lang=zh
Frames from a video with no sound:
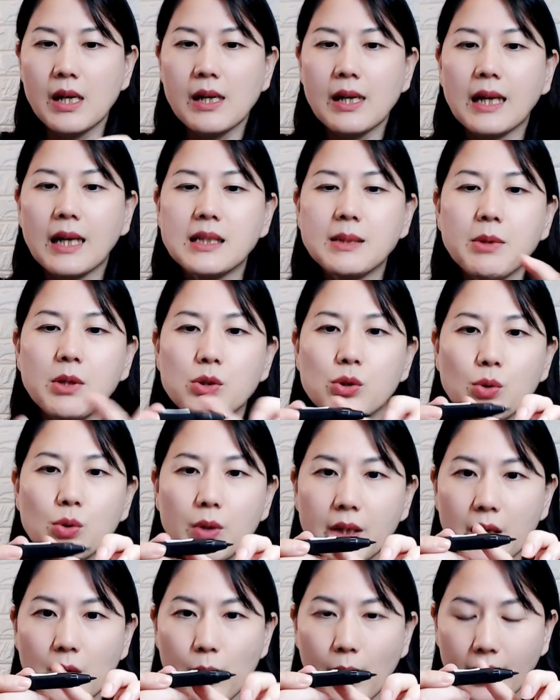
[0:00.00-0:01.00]
它这边有做了
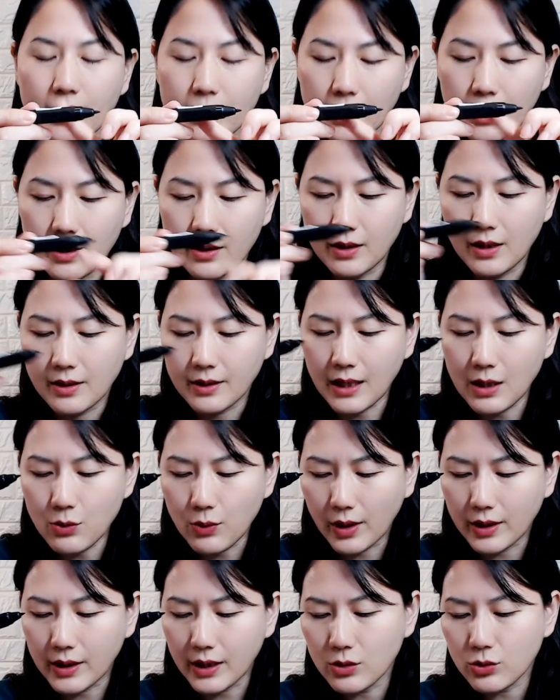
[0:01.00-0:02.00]
一个软垫，但
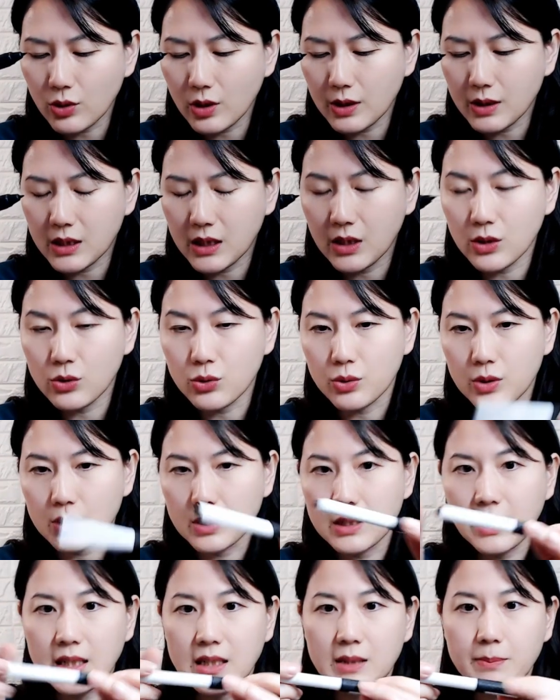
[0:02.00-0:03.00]
软垫最清楚是
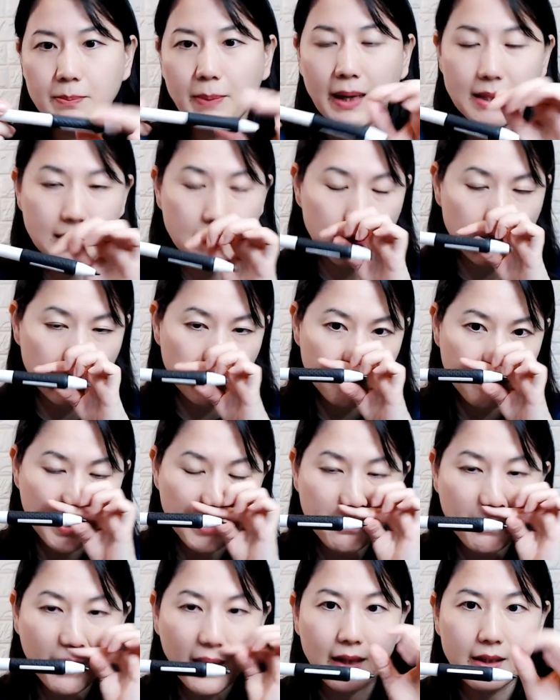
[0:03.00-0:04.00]
这一次白色的 P
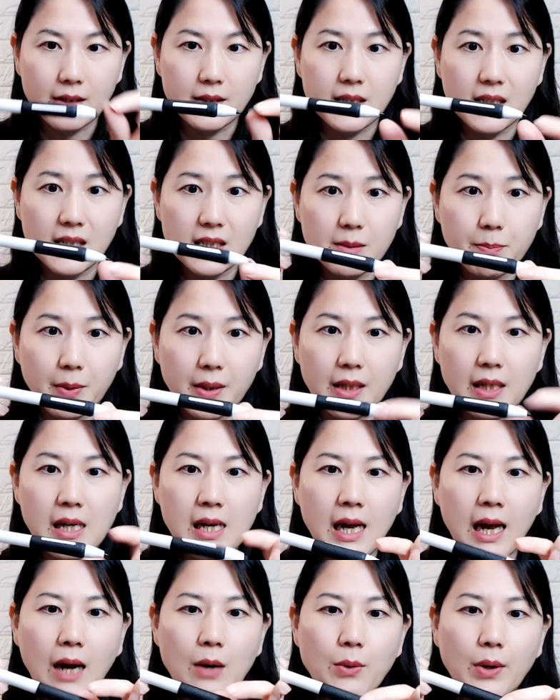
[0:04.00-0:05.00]
八零这支笔，
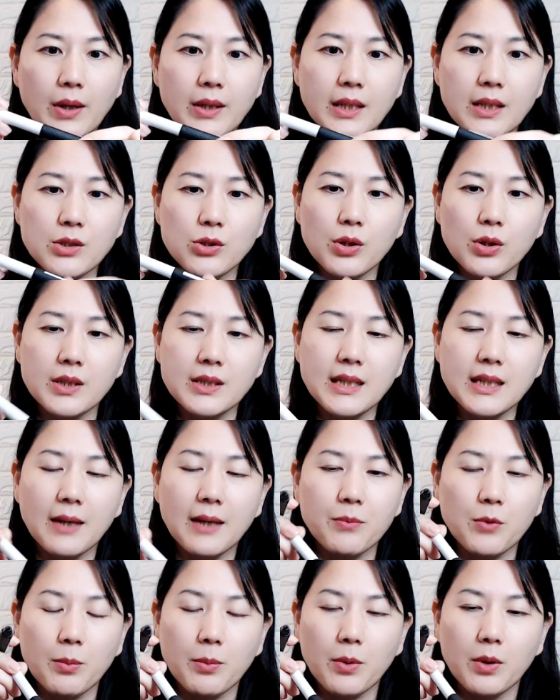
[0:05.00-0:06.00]
它软垫就很像
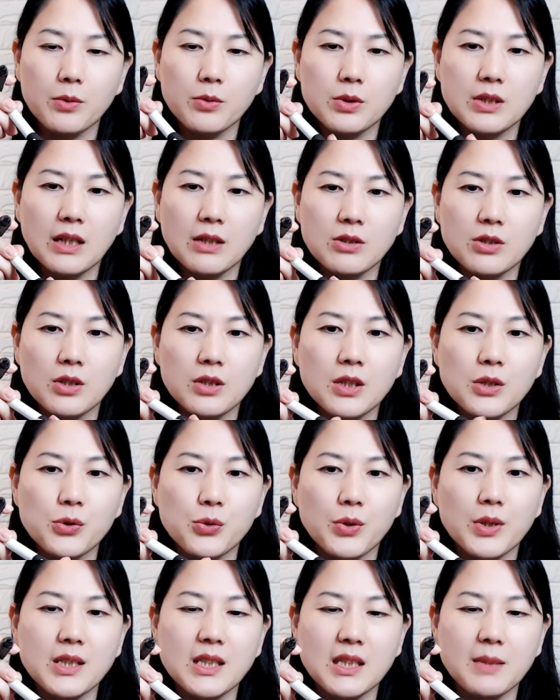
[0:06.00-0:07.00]
有没有小时候那
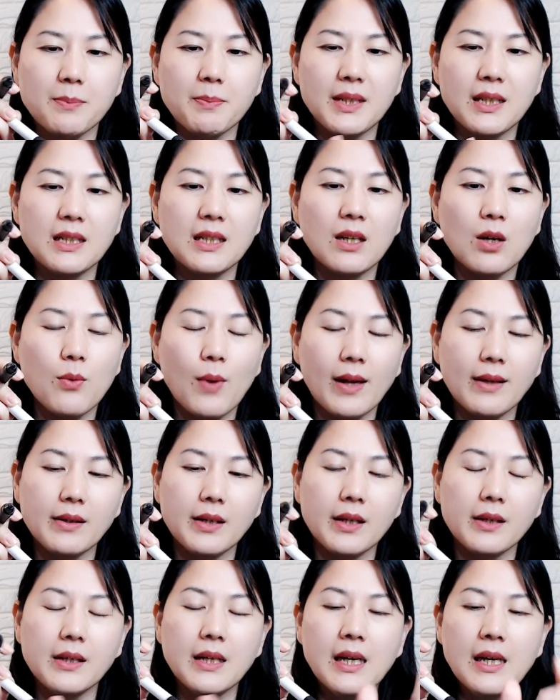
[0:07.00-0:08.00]
学习笔的那个软
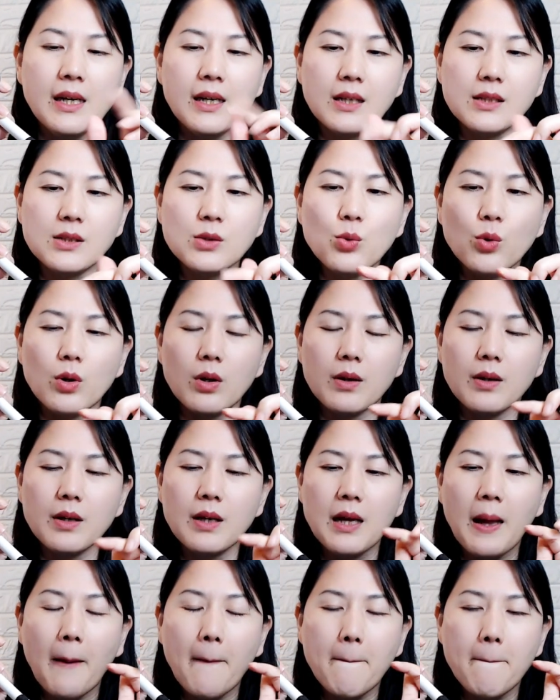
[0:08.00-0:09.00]
垫？可是我。
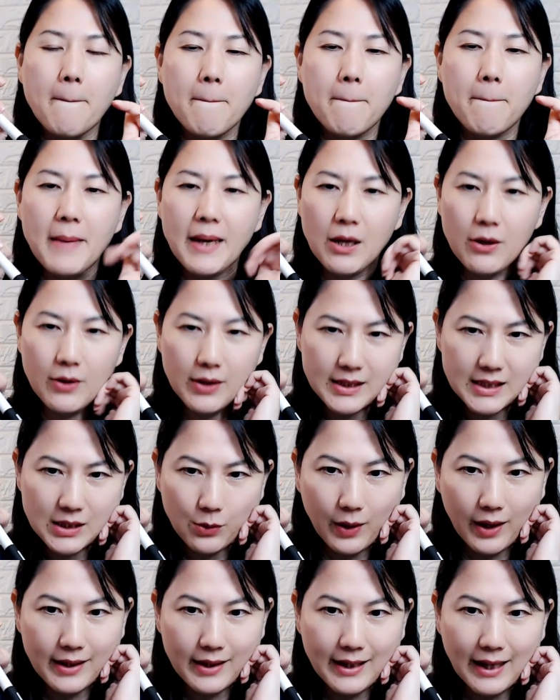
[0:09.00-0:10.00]
没有很喜
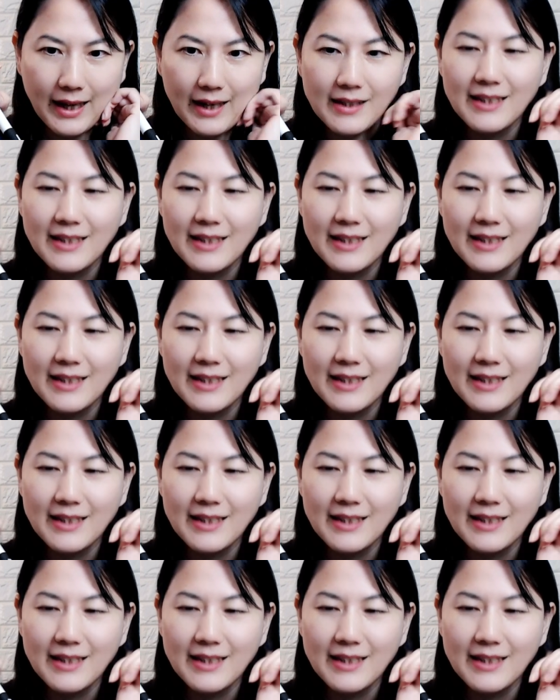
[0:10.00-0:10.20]
欢它，